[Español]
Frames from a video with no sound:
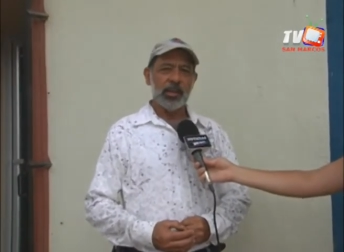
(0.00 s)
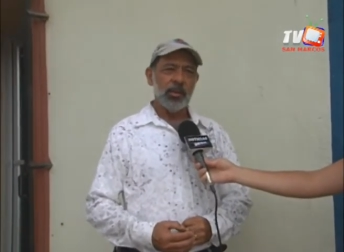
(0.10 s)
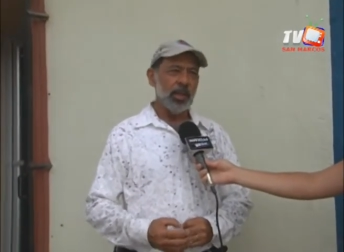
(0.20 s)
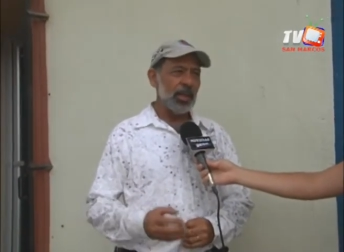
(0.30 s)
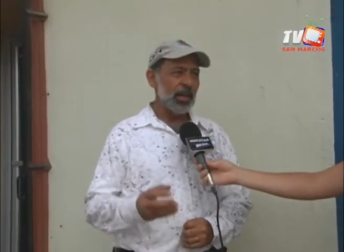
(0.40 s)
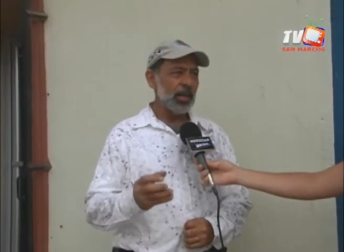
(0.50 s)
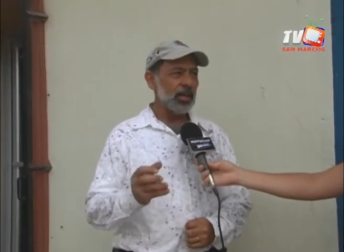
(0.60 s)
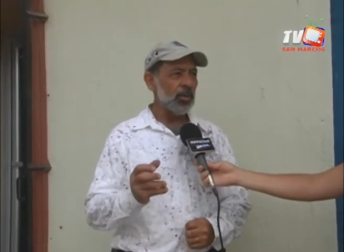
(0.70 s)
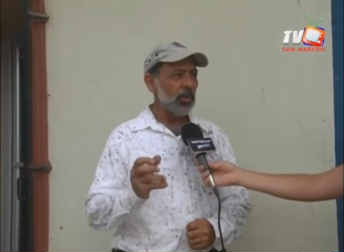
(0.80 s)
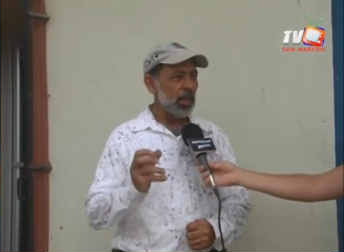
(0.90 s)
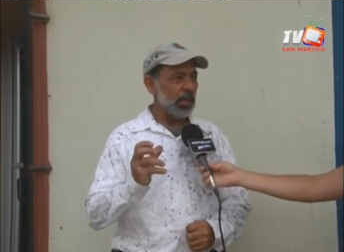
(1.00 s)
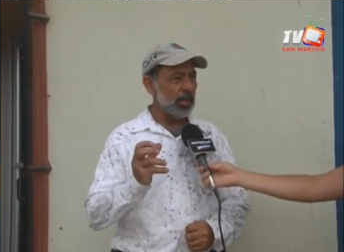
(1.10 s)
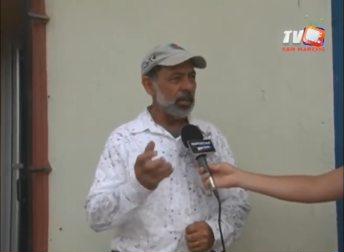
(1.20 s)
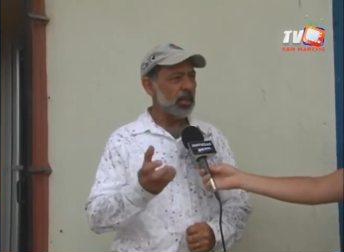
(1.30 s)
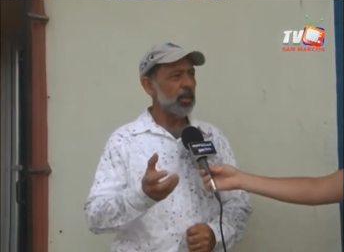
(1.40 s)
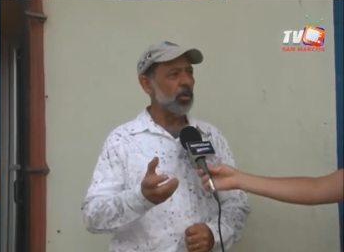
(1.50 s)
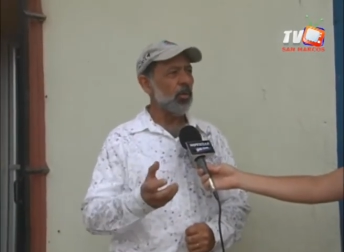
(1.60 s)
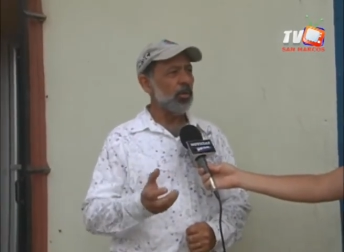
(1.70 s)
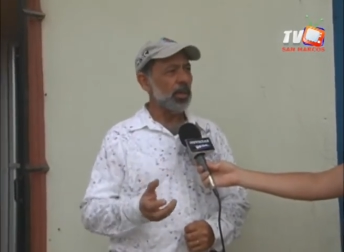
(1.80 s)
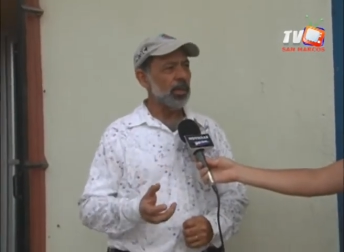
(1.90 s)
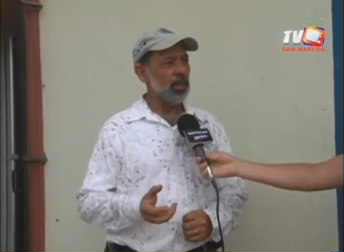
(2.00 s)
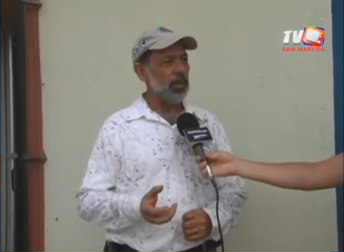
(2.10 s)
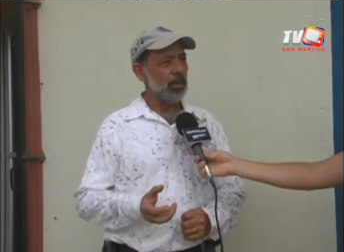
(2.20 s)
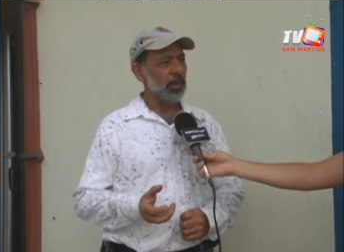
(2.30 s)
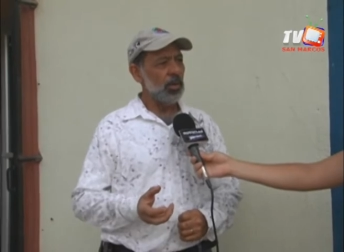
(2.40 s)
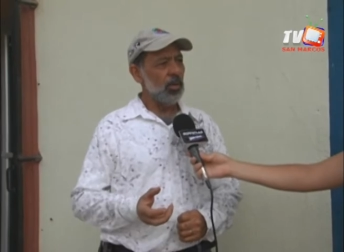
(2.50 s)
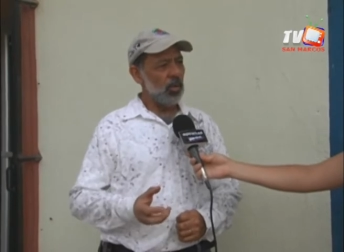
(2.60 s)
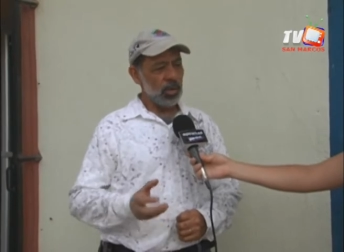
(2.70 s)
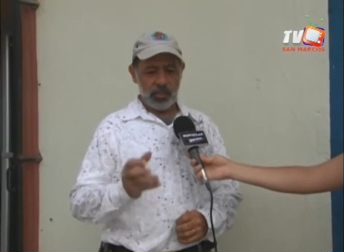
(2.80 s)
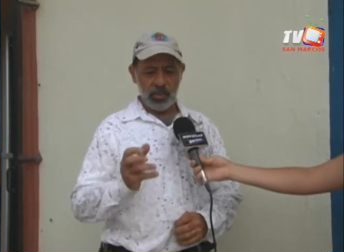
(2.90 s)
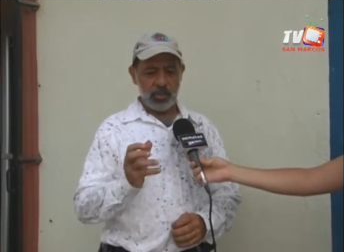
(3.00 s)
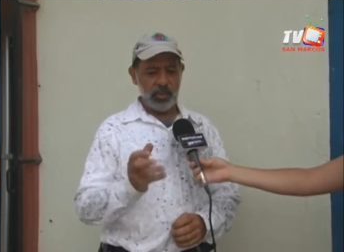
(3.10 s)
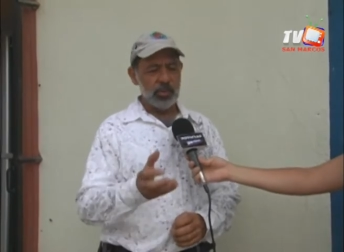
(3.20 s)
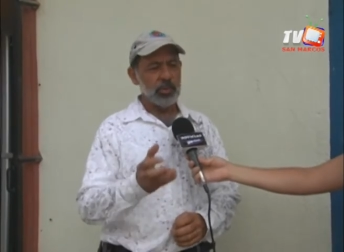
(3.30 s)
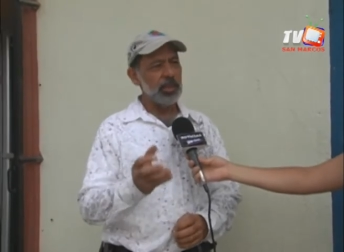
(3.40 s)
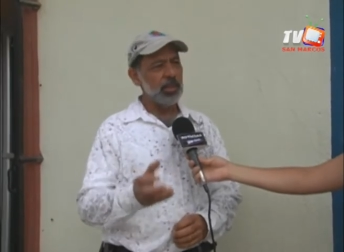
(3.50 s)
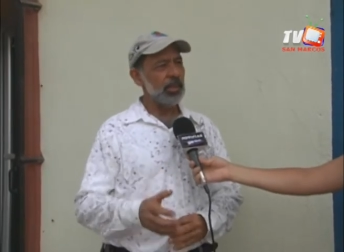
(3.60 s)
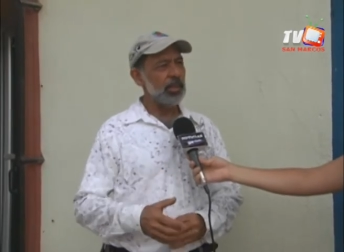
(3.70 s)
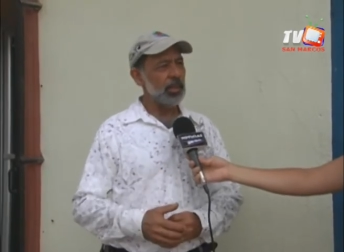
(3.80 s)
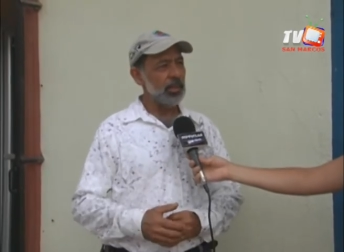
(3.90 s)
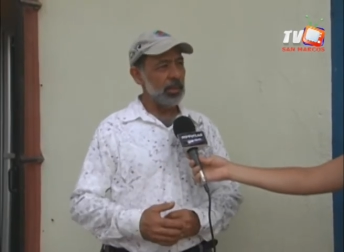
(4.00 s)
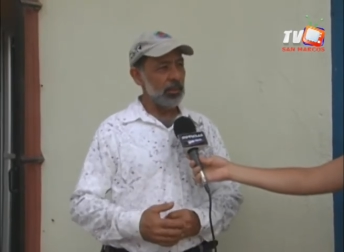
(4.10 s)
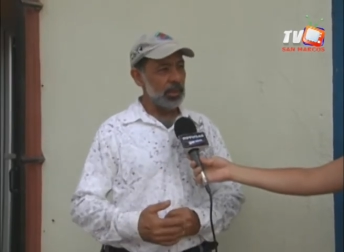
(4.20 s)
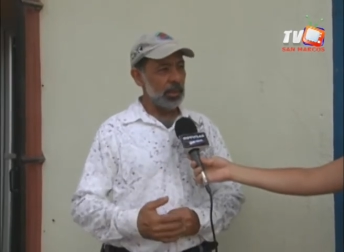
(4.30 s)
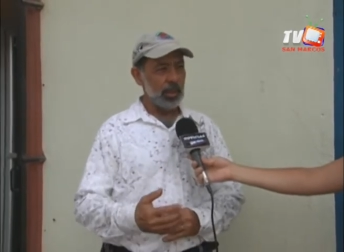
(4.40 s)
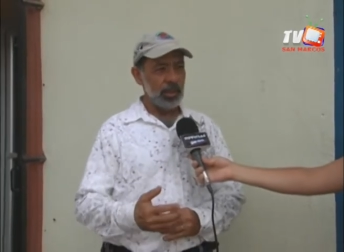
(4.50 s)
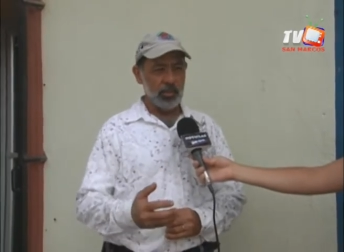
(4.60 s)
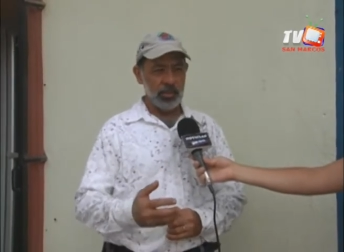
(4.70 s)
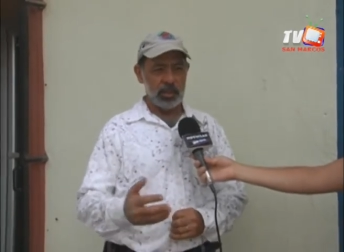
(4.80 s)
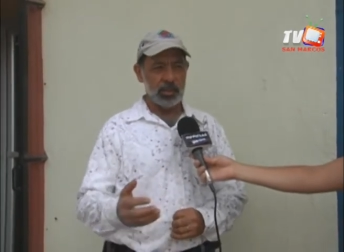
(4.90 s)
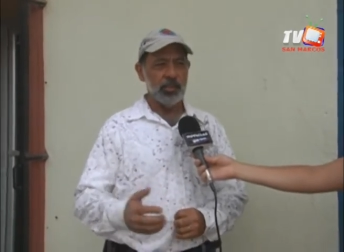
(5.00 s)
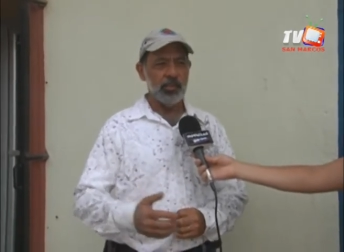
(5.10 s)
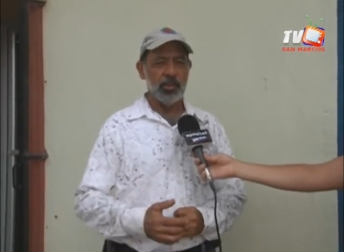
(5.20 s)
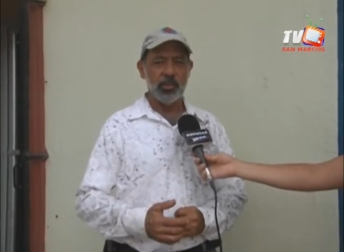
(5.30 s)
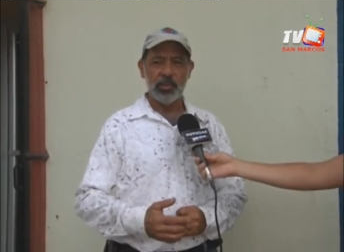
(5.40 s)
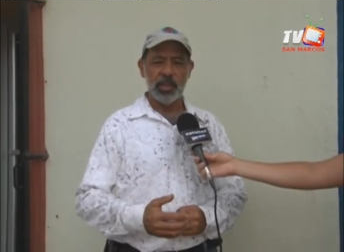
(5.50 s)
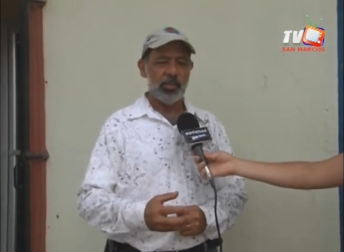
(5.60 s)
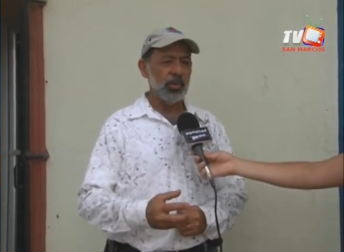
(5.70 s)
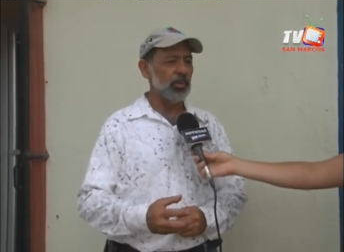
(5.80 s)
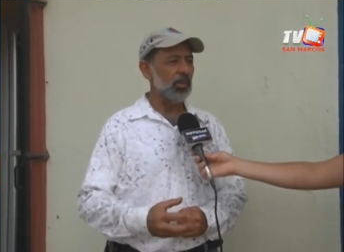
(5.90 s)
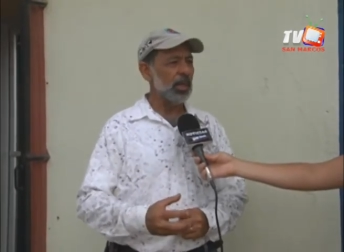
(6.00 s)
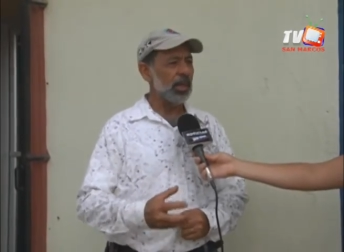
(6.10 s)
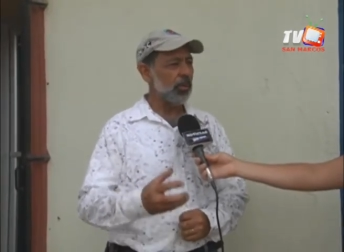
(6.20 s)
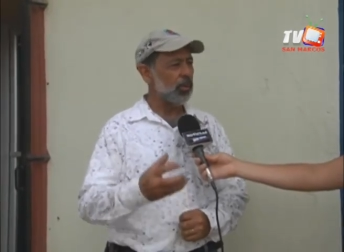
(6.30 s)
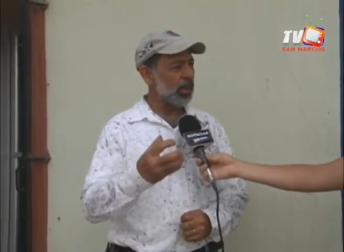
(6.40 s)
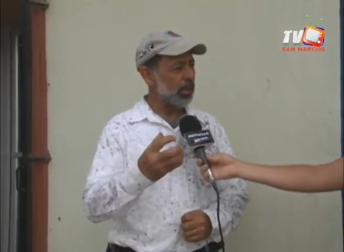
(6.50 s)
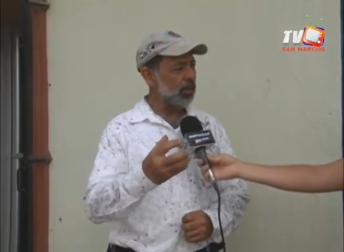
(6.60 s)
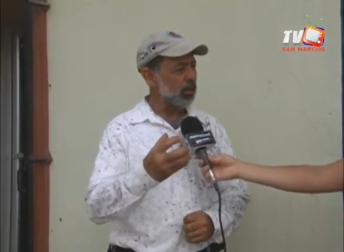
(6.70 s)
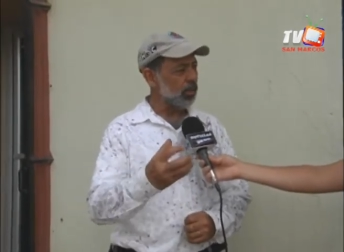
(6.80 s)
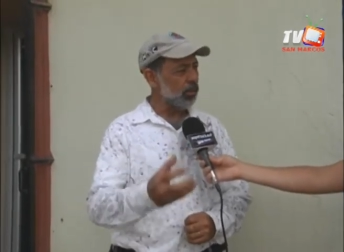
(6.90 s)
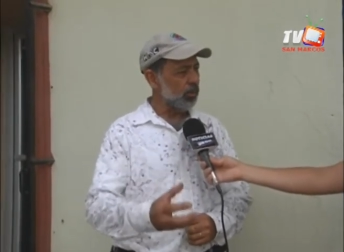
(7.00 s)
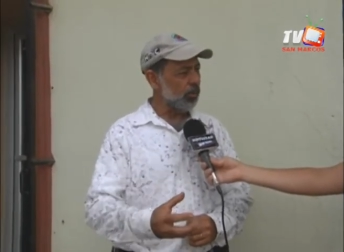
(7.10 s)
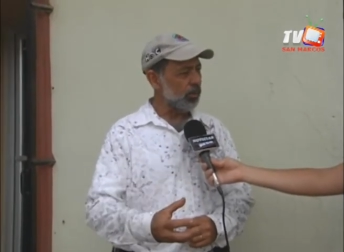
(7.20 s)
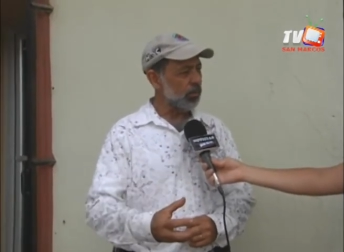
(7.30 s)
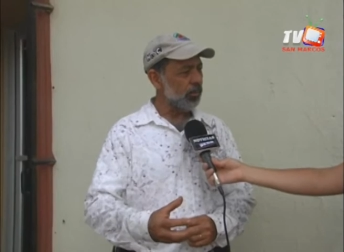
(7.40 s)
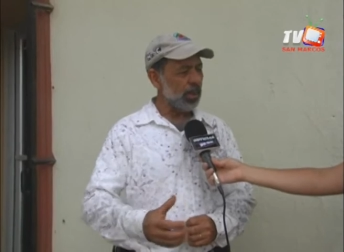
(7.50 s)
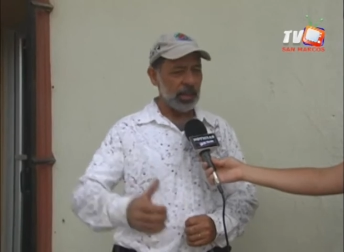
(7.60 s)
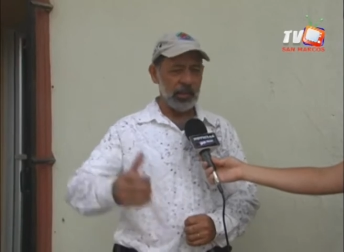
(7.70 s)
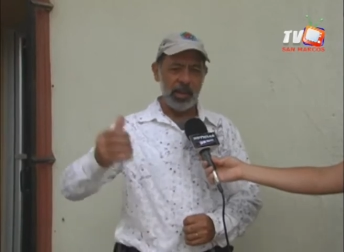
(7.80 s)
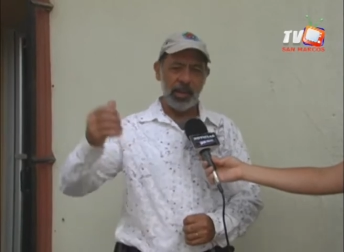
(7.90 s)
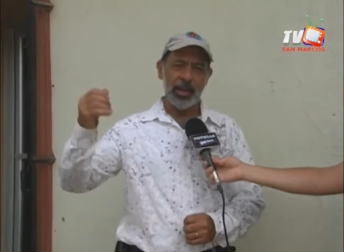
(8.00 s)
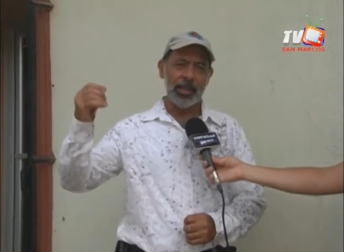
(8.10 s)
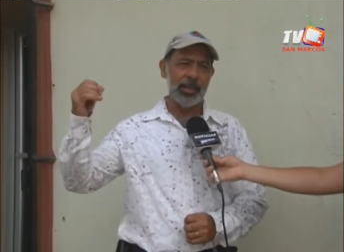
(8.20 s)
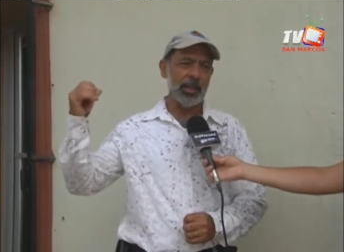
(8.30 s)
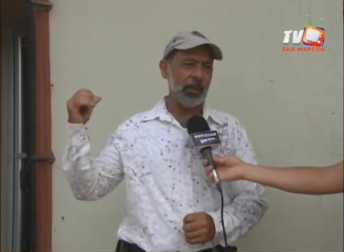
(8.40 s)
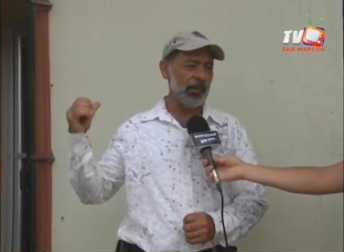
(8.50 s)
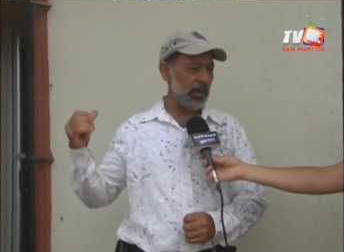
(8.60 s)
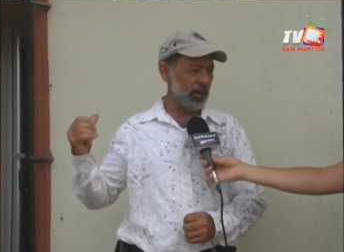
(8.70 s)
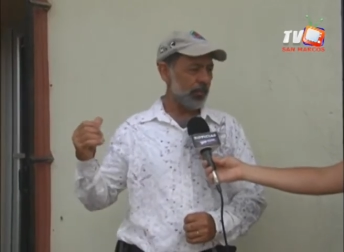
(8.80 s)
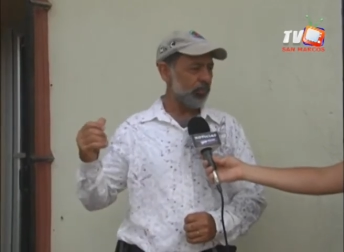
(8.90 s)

que ojalá que se organicen en cooperativas o que por lo menos a nivel de, nivel de cada municipio o zona productora que organicen grupos para que vengan al ICAFE,